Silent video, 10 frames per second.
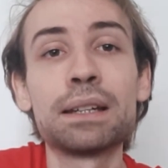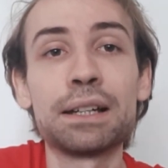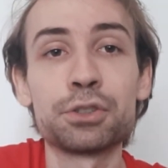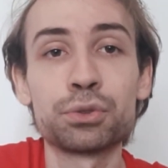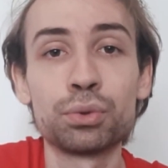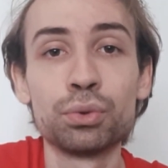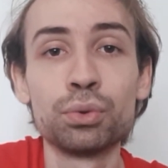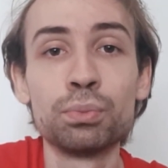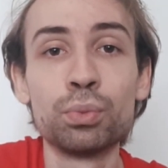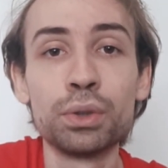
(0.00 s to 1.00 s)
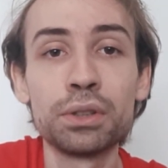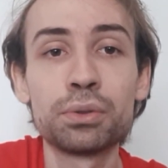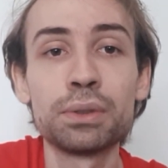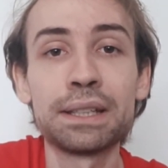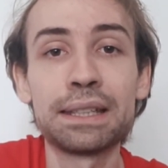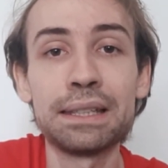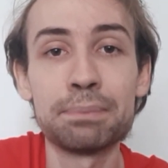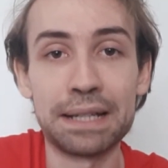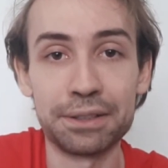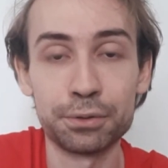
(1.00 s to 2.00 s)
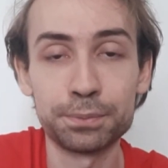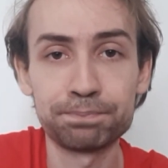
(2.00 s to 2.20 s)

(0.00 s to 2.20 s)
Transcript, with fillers: Acho tudo muito equilibrado.